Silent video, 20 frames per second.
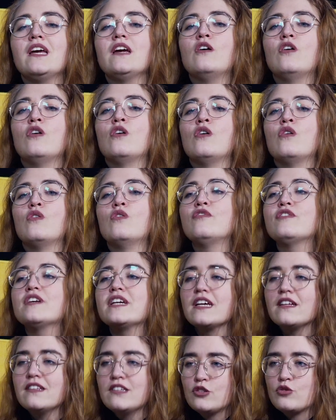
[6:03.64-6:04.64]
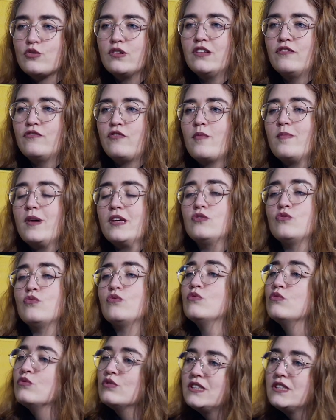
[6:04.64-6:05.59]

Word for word: aimerait euh, offrir des journées de formation